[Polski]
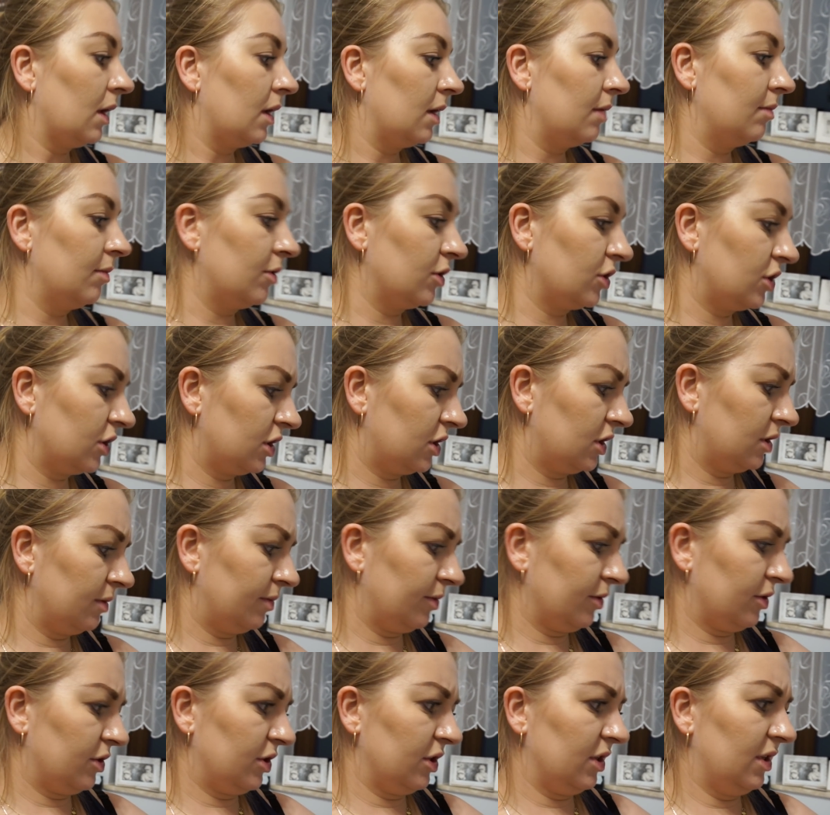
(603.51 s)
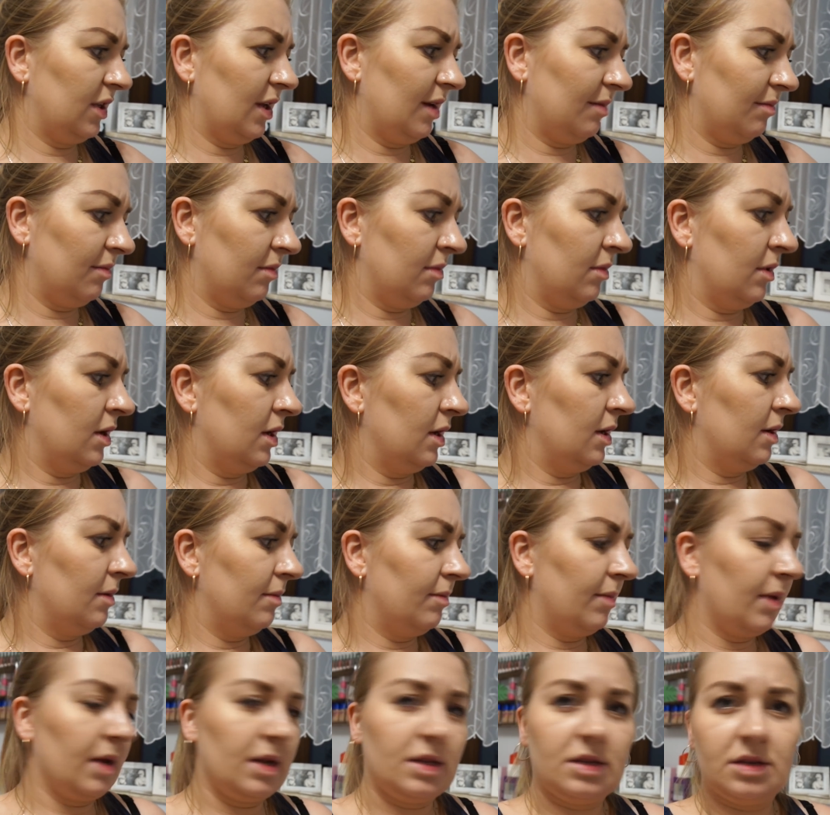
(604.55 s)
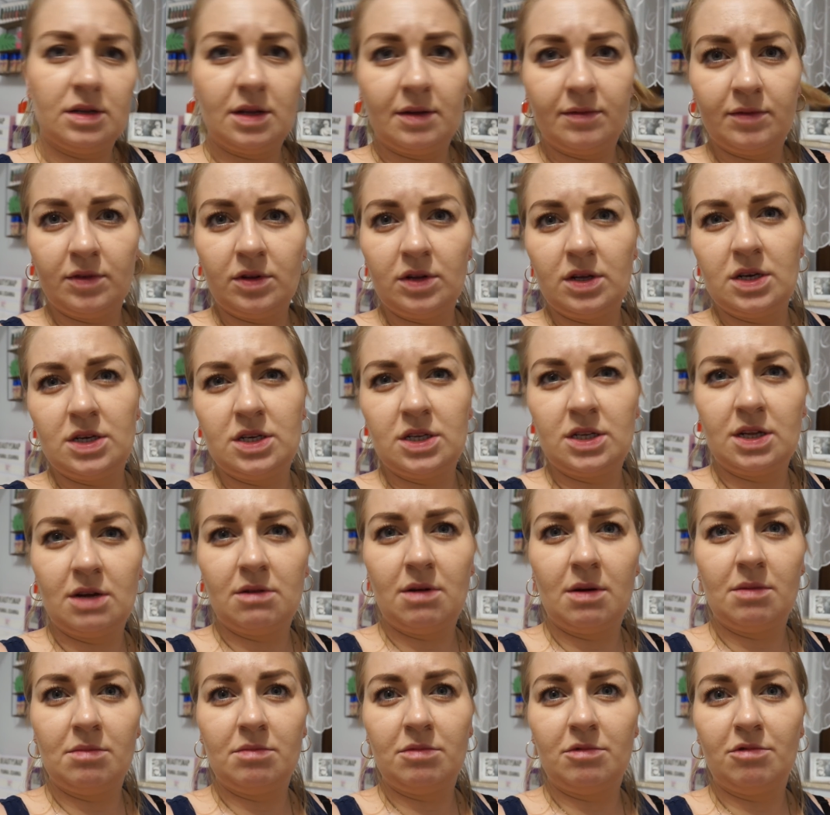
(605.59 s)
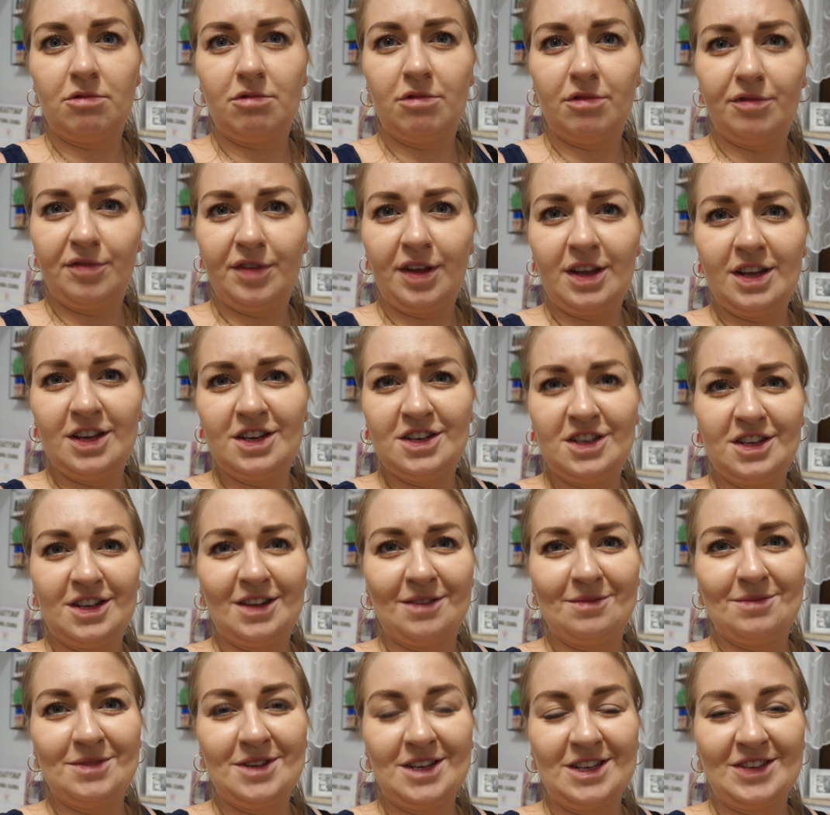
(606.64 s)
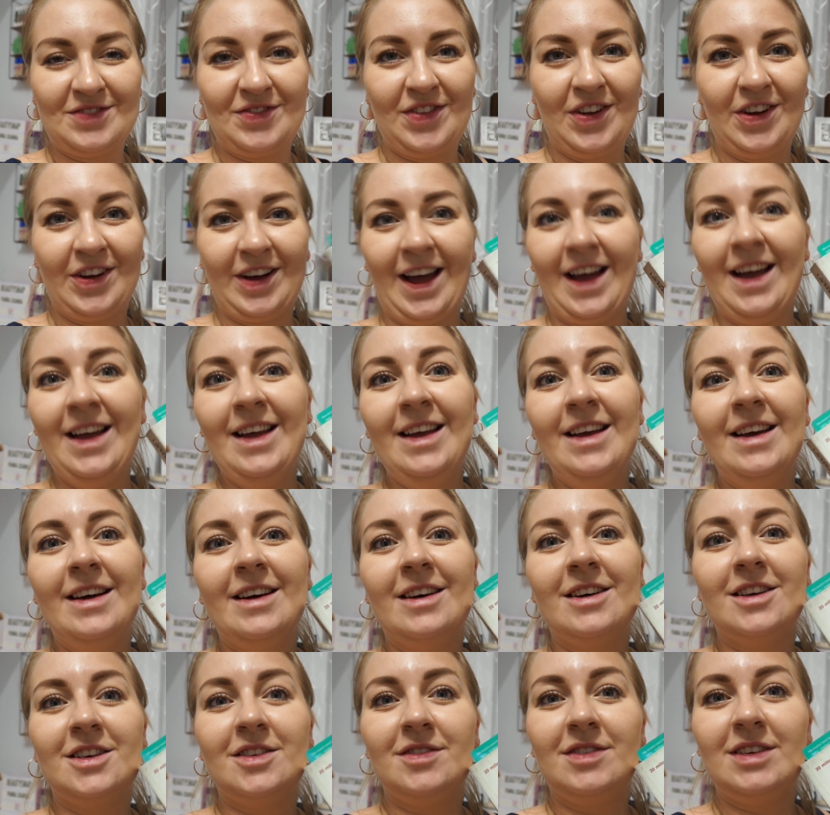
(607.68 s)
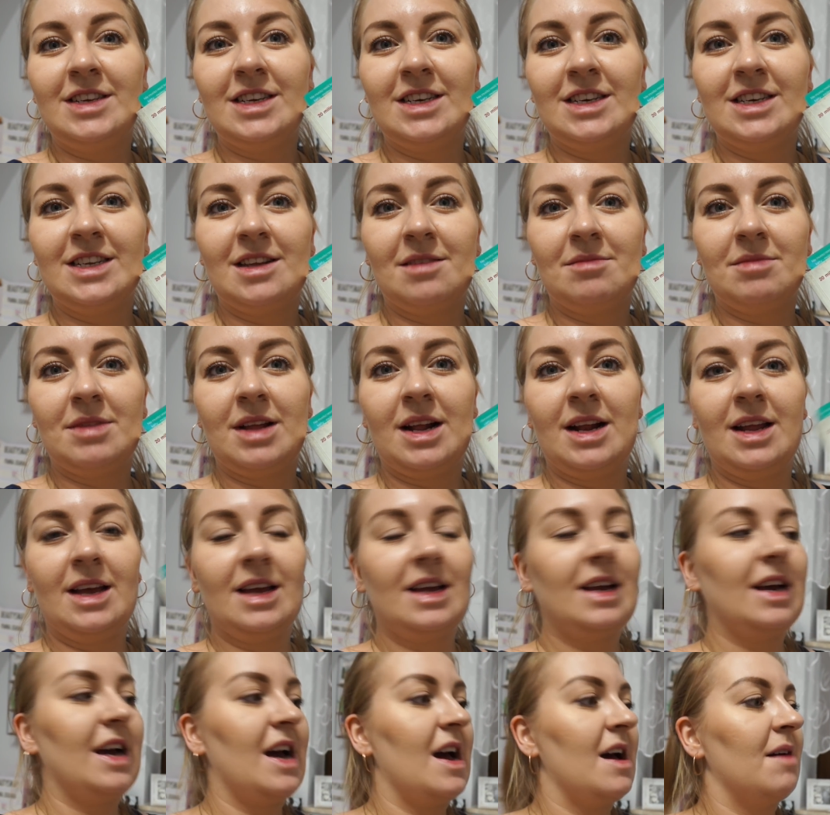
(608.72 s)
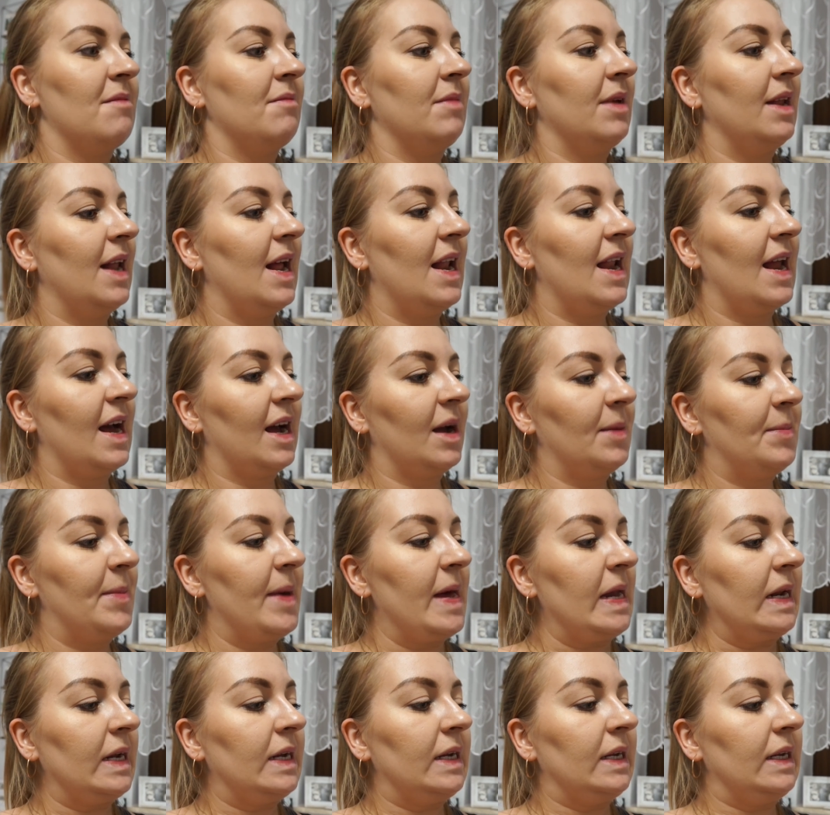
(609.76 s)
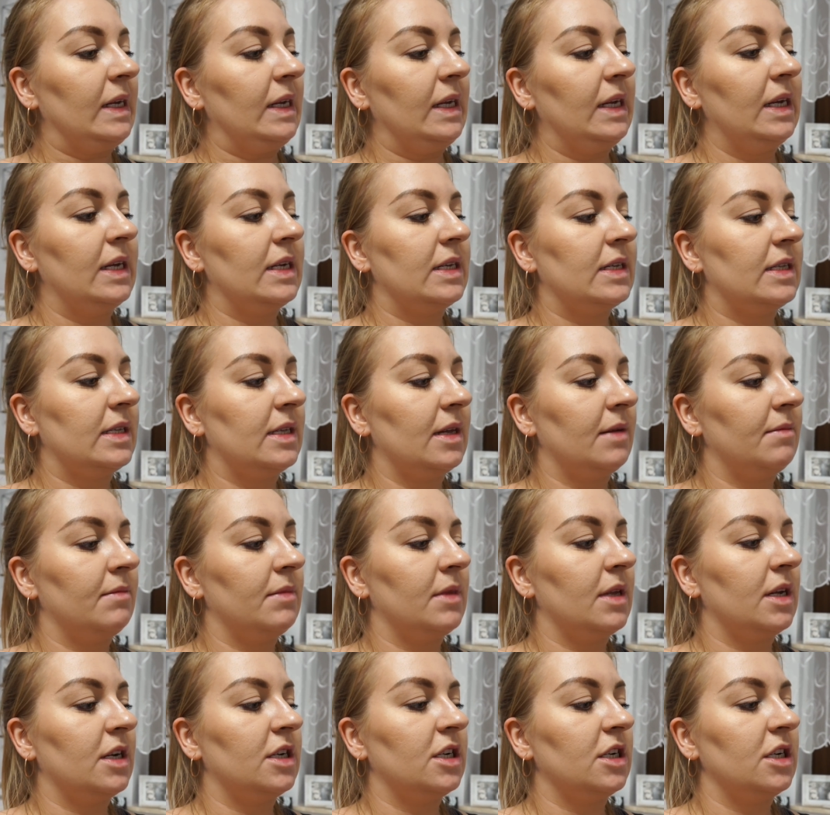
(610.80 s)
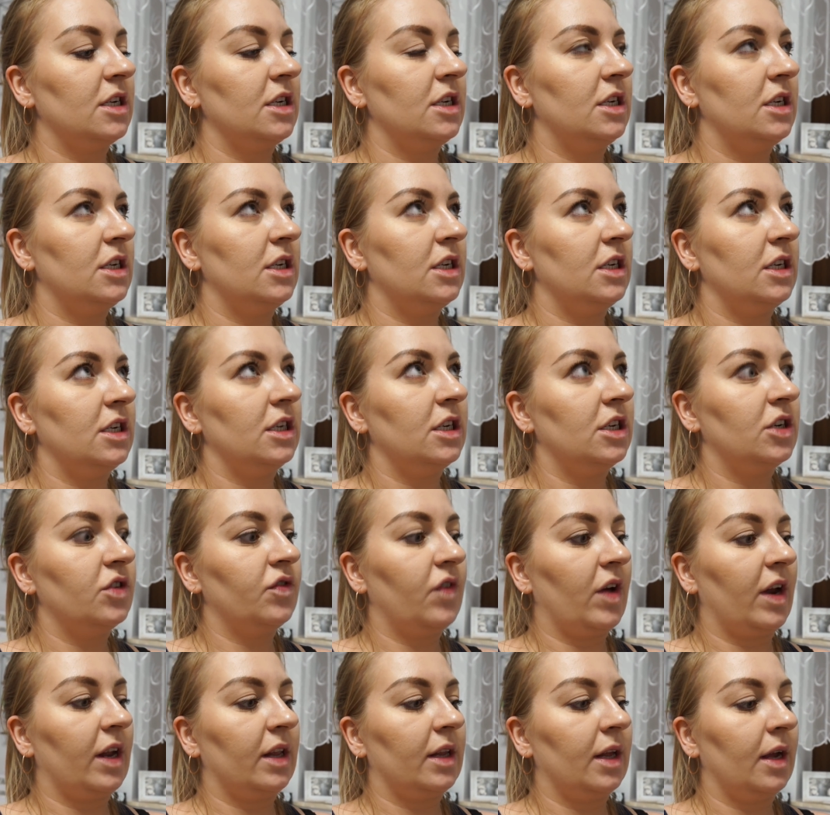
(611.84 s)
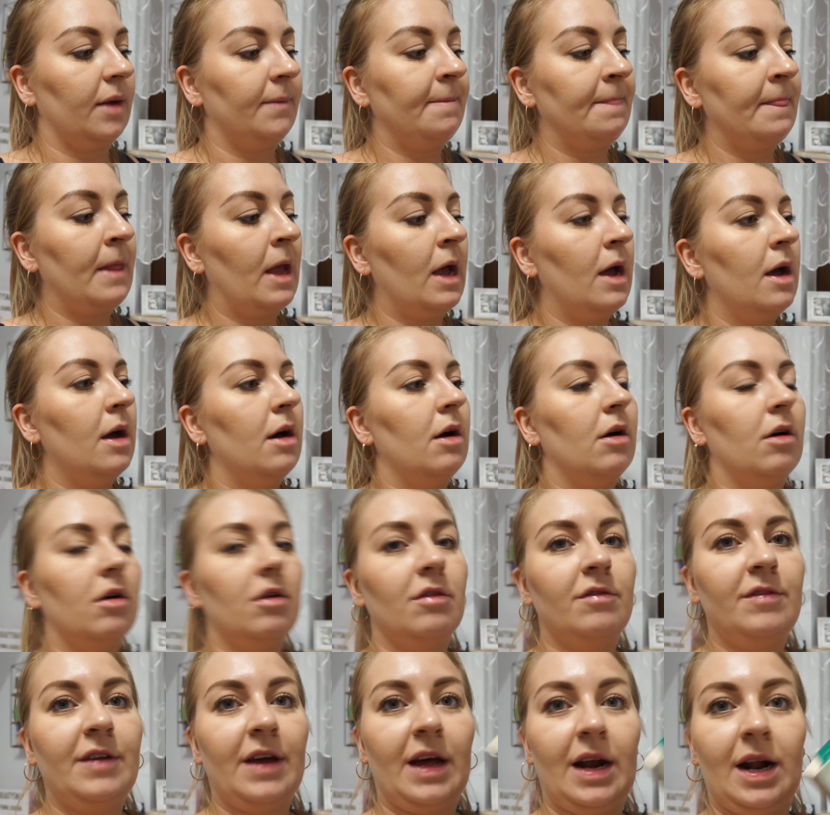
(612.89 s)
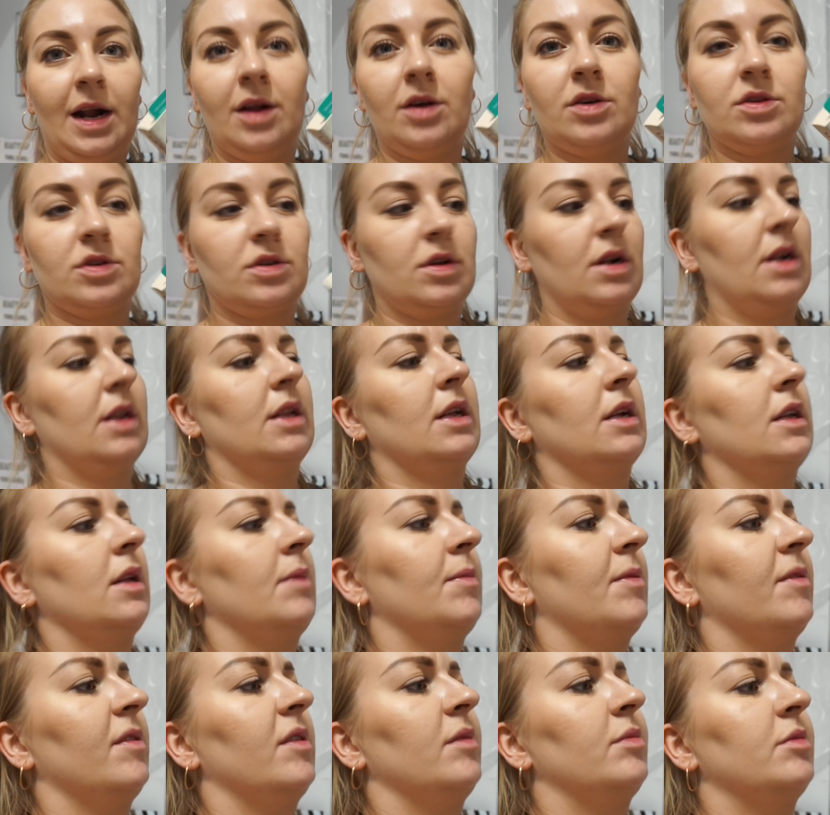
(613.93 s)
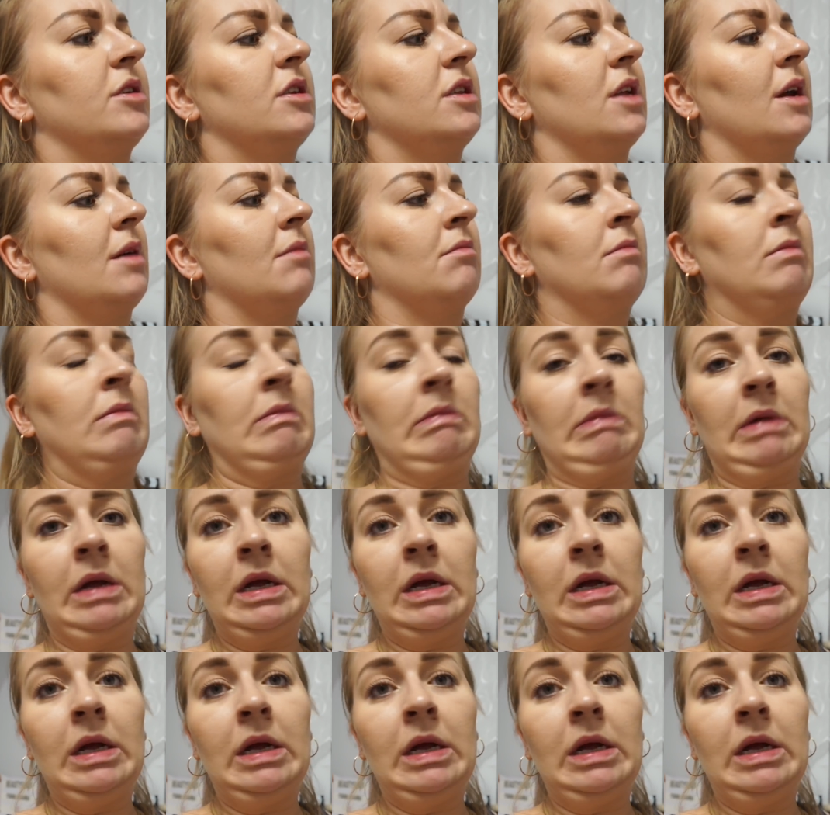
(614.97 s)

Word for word: I może jeszcze poczytam? Bardzo dawno nie czytałam. Głównie nie czytam przez vloga. Oczywiście czytam dalej Kamila Lackberg i jestem na części czwartej. Ofiara losu, ale tak naprawdę przeczytam